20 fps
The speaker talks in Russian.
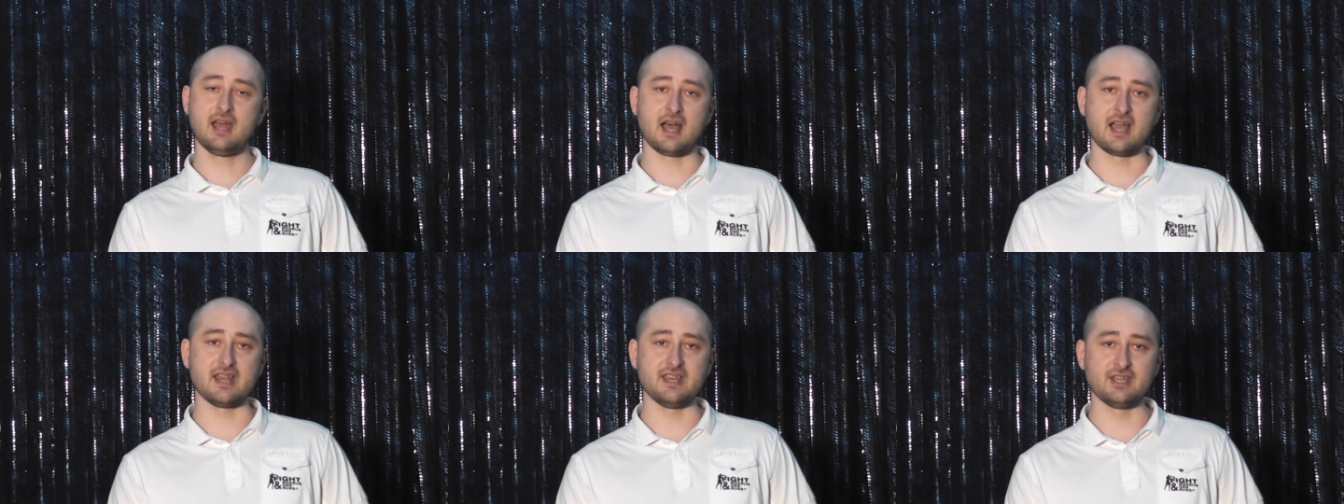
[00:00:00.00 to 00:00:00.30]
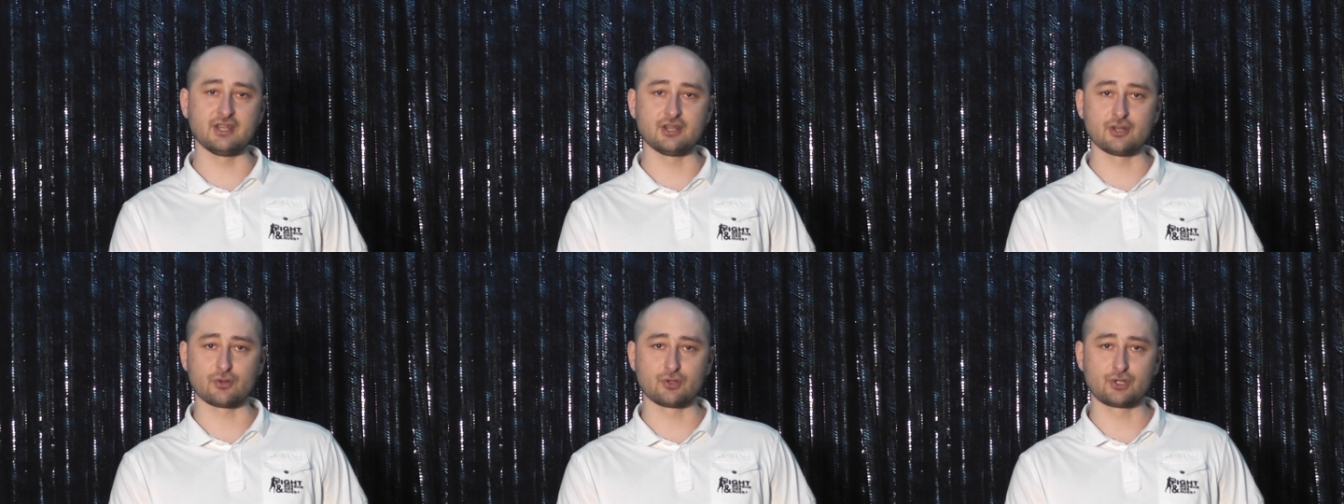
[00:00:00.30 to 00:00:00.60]

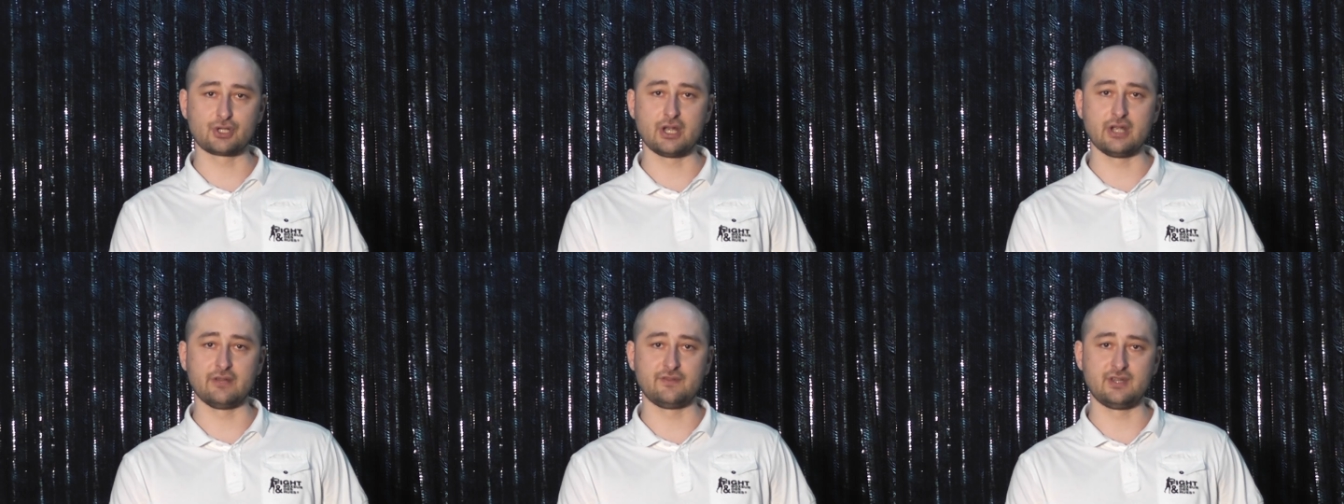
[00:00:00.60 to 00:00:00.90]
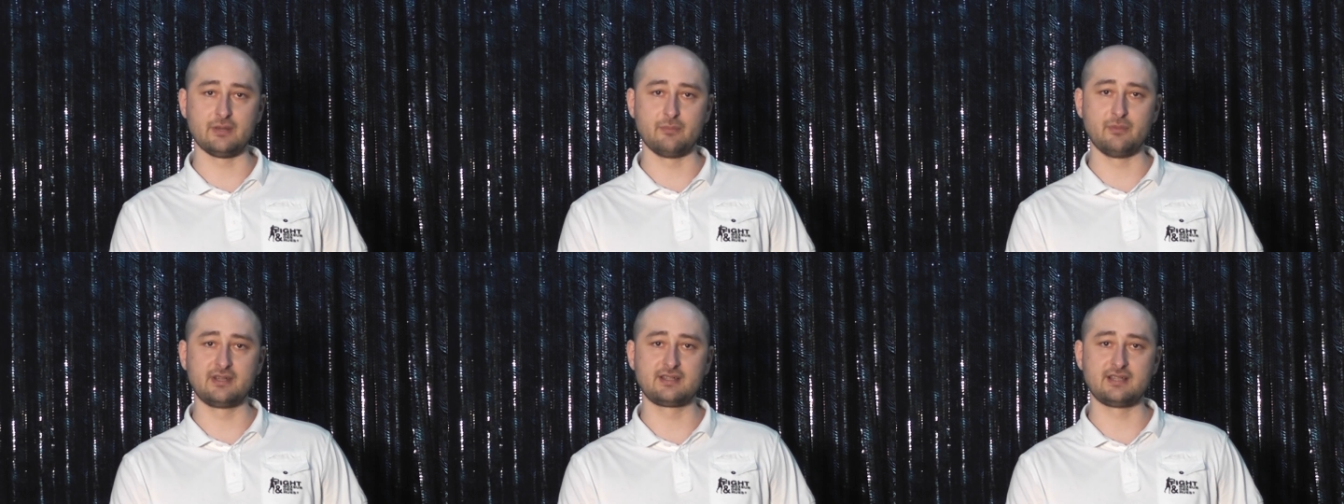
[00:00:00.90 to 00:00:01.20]
Они нарушают
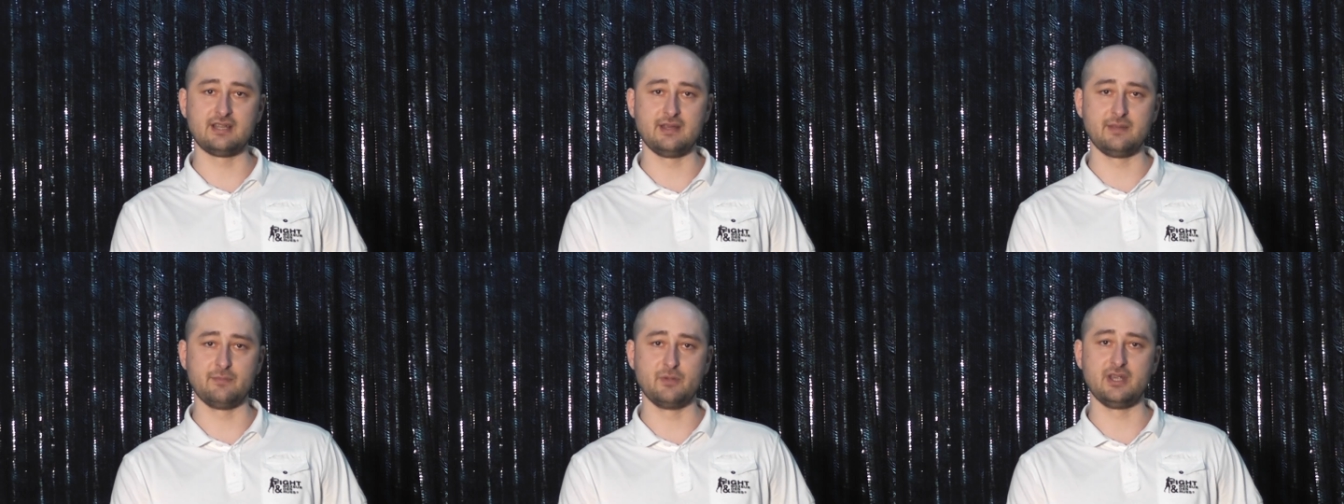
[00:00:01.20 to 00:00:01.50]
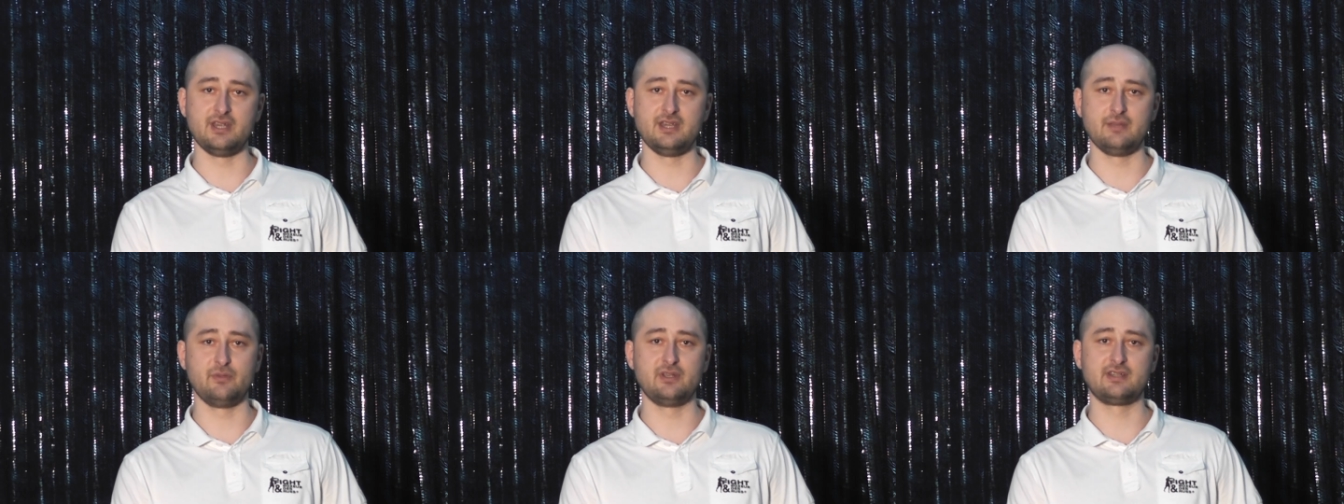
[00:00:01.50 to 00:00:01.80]
все
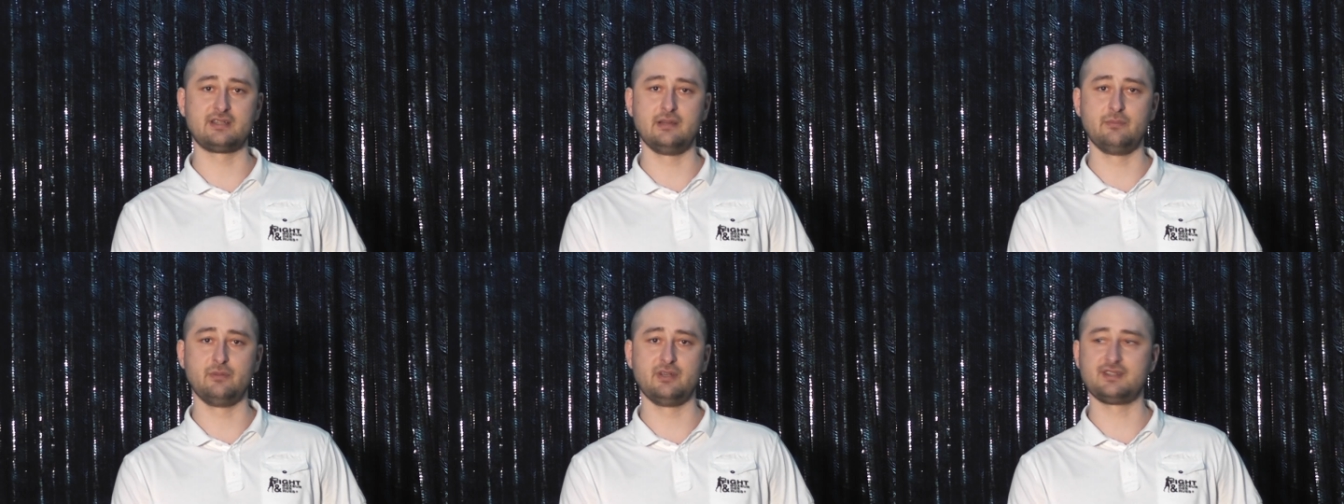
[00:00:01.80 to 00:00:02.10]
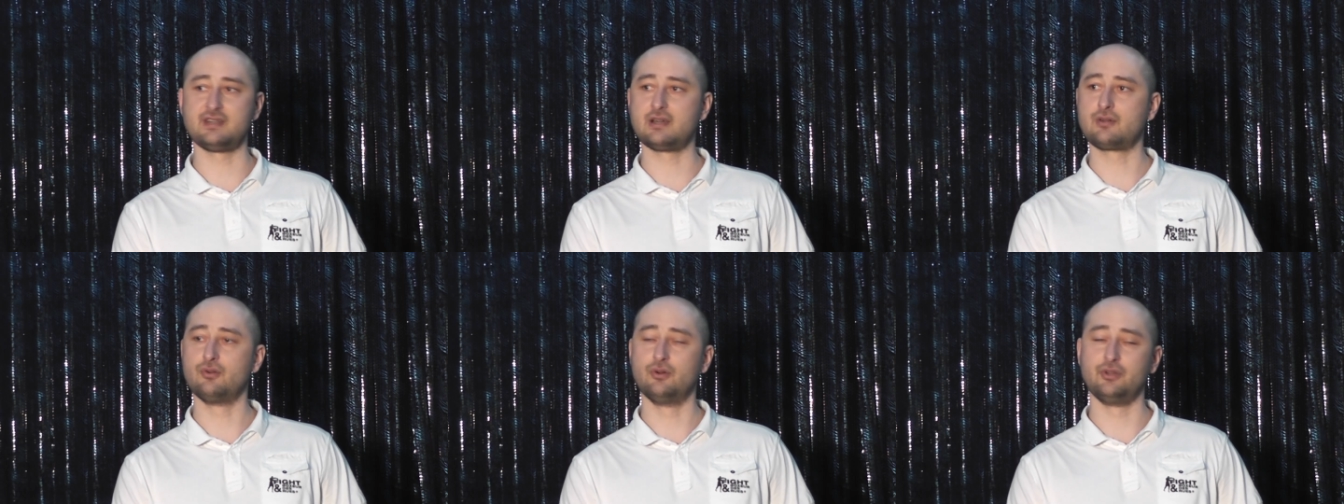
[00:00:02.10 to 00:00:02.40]
мыслимые и
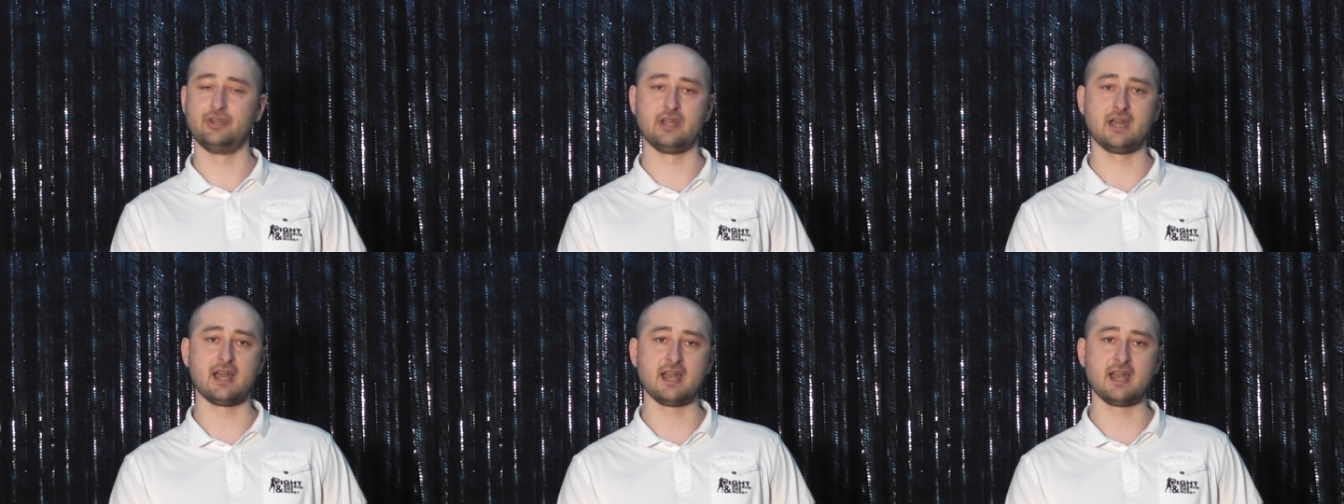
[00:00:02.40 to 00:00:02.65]
немыслимые законы.